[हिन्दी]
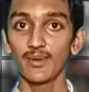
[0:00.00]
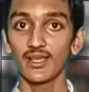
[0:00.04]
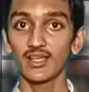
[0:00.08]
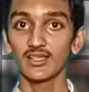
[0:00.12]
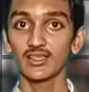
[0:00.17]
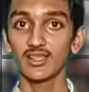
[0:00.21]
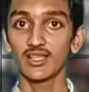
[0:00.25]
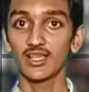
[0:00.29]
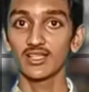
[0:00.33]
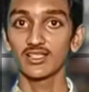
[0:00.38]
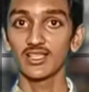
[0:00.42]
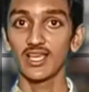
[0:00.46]

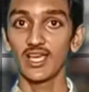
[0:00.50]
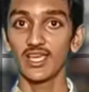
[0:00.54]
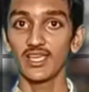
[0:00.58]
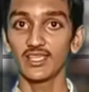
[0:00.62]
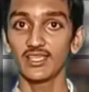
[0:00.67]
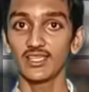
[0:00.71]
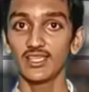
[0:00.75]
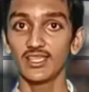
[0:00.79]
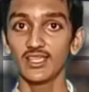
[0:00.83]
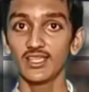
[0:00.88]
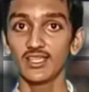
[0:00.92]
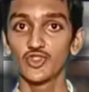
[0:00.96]
मेहनत लग
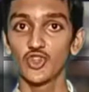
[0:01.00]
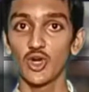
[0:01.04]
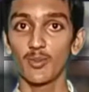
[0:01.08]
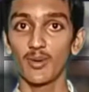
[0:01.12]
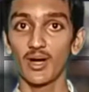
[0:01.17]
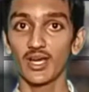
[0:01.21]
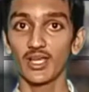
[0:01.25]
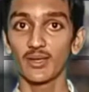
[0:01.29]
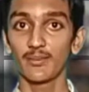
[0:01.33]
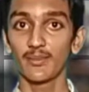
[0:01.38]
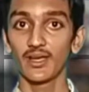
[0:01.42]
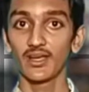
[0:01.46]
जाएगी जो
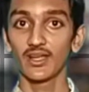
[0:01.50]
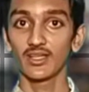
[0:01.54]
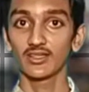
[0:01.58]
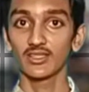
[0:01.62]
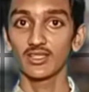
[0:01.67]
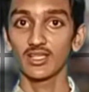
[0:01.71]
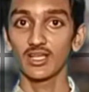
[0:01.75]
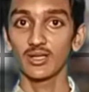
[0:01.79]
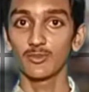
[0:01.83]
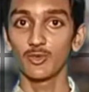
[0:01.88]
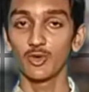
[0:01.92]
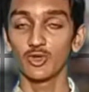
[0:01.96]
हमारे मेहनत
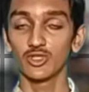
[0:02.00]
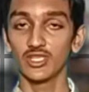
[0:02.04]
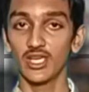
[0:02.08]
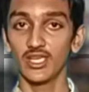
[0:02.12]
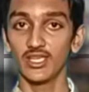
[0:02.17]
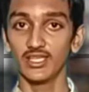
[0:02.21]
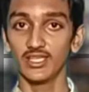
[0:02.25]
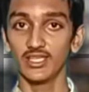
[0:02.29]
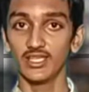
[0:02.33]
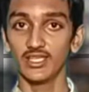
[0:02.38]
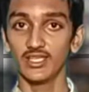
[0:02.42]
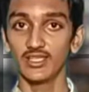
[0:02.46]
कम हो
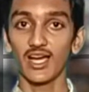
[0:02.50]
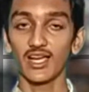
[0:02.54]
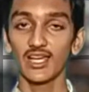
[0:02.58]
जाएगी